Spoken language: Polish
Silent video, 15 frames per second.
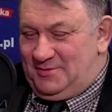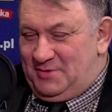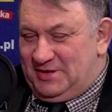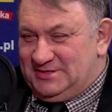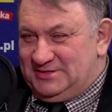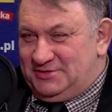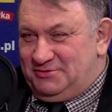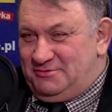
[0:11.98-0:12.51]

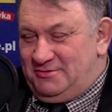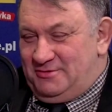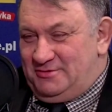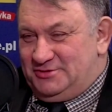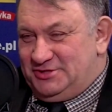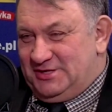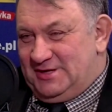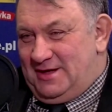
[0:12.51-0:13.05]
bardzo
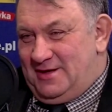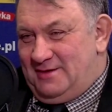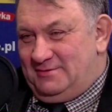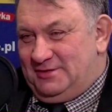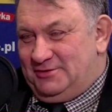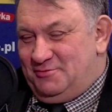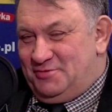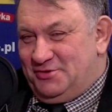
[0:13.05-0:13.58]
długo czekałem
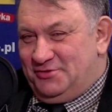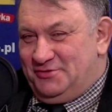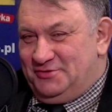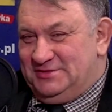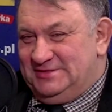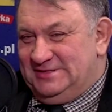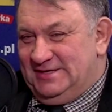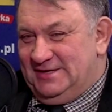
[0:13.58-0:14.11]
na tę
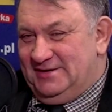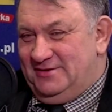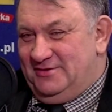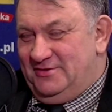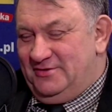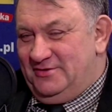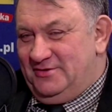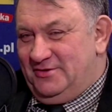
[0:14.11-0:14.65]
produkcję.
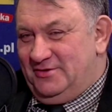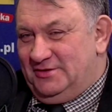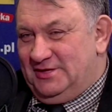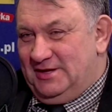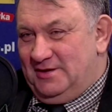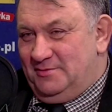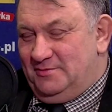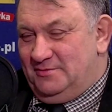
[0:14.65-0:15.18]
Y,
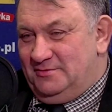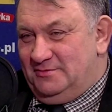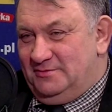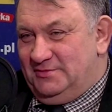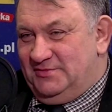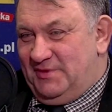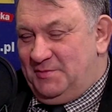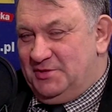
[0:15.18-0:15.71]

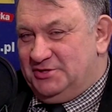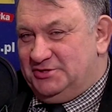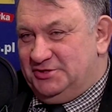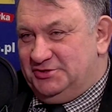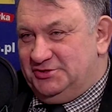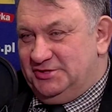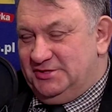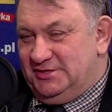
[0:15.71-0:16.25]
oglądałem dwa pierwsze
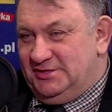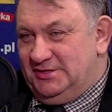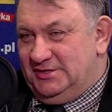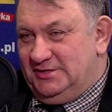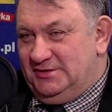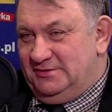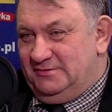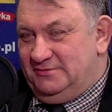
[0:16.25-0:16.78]

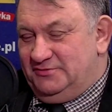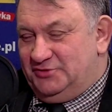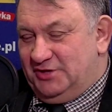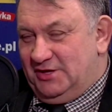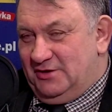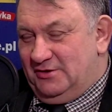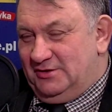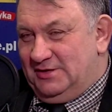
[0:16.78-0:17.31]
odcinki,
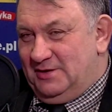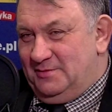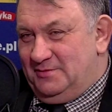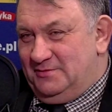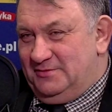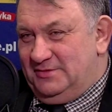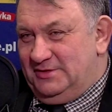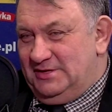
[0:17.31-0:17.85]
wczoraj
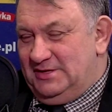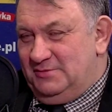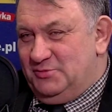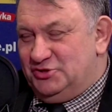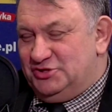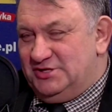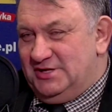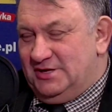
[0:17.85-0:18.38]
oglądałem,
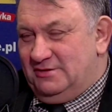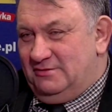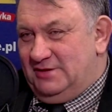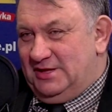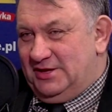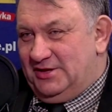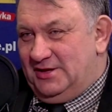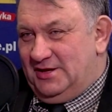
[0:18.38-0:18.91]
może
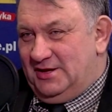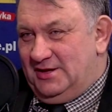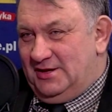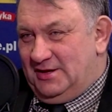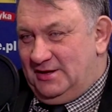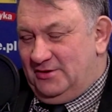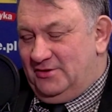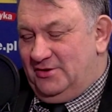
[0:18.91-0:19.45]
nieregularnie,
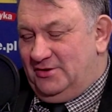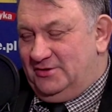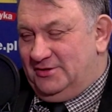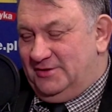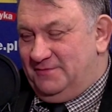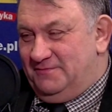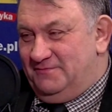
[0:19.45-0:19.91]
ale, ale oglądam